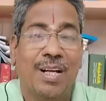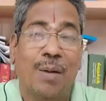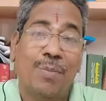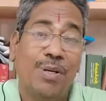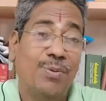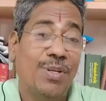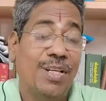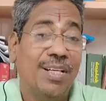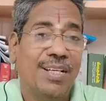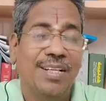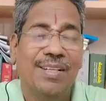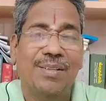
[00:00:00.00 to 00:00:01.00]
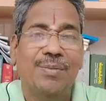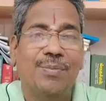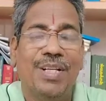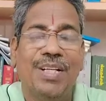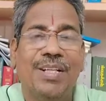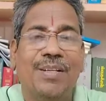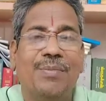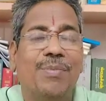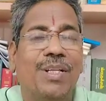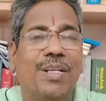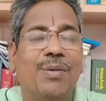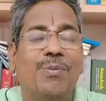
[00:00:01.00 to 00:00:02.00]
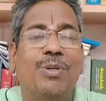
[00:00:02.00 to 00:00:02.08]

கம்பனுடைய மிக மிக